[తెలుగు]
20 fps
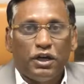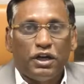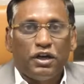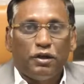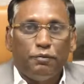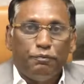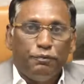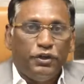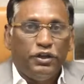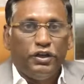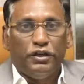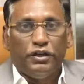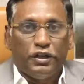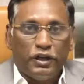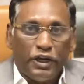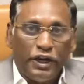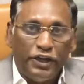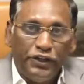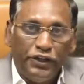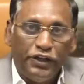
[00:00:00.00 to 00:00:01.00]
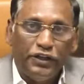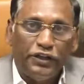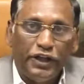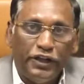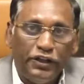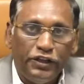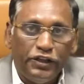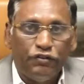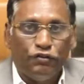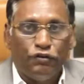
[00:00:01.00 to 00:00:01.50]
మా కంపెనీ నైన్టీన్
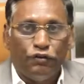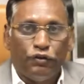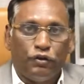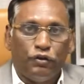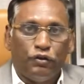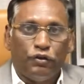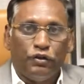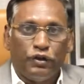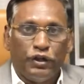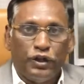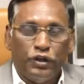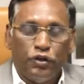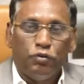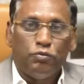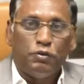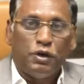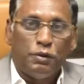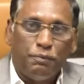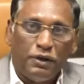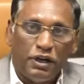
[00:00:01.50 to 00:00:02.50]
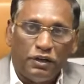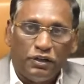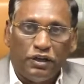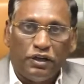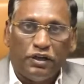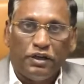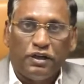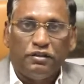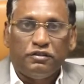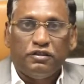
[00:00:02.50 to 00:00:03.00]
నైన్టీ ఫోర్లో నేను మా
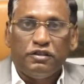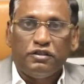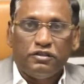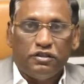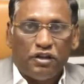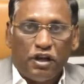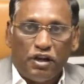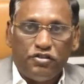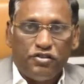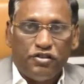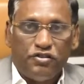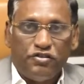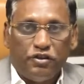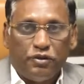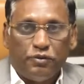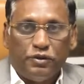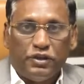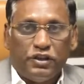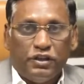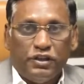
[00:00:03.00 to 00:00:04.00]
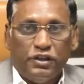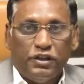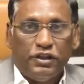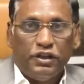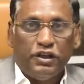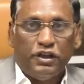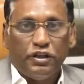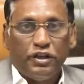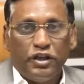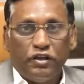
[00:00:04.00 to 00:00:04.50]
పార్ట్నర్ కలిసి స్టార్ట్ చేసామండి
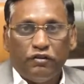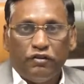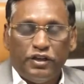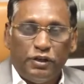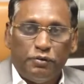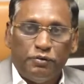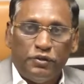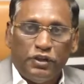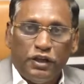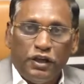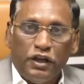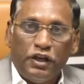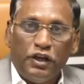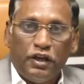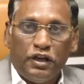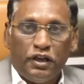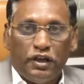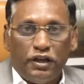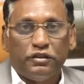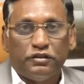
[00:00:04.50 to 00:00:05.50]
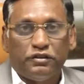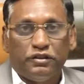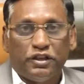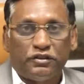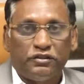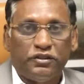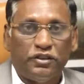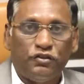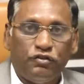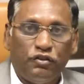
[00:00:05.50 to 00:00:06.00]
ఇరవై ఎనిమిదేళ్ళుగా
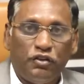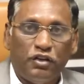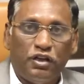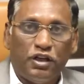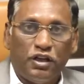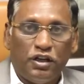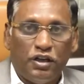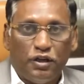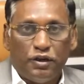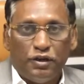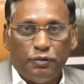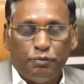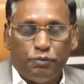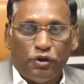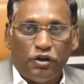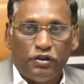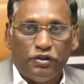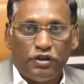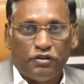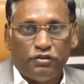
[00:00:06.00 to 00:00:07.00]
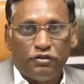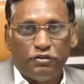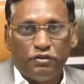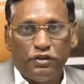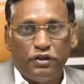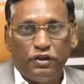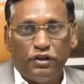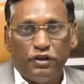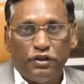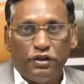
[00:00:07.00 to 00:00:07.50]
సక్సెస్ఫుల్గా ఈ
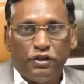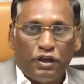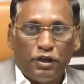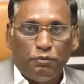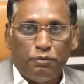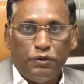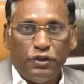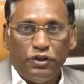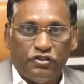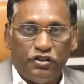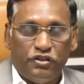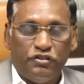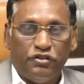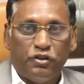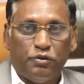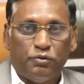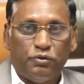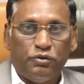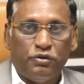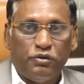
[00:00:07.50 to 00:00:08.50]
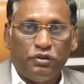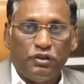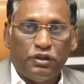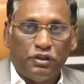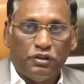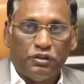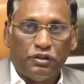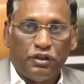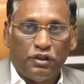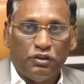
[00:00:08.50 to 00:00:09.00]
ప్రాజెక్ట్స్ని కంప్లీట్ చేసాము
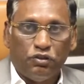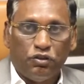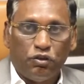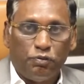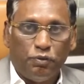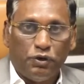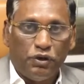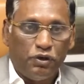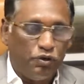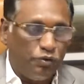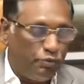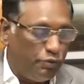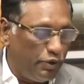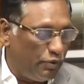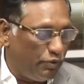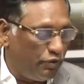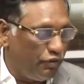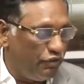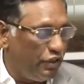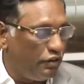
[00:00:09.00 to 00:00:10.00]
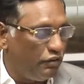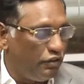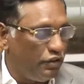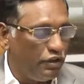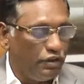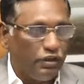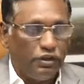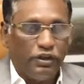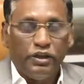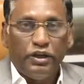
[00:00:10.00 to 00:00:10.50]
దాంతోపాటు మేము వీ హెవ్
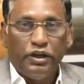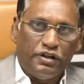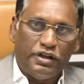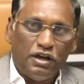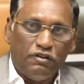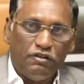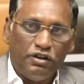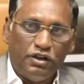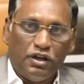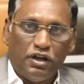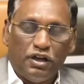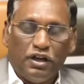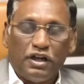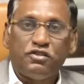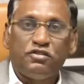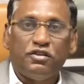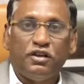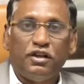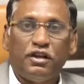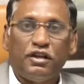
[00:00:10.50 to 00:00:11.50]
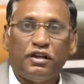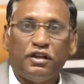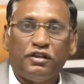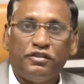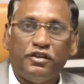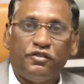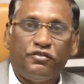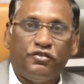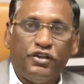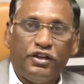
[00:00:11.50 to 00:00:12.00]
డన్ యాభై నాలుగు లక్షల
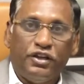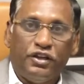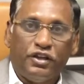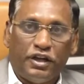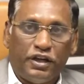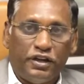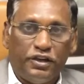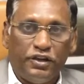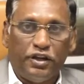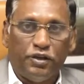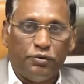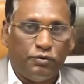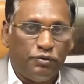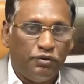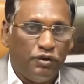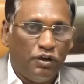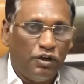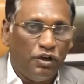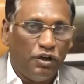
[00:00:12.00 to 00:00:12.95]
ఎస్ఎఫ్టీ కట్టాము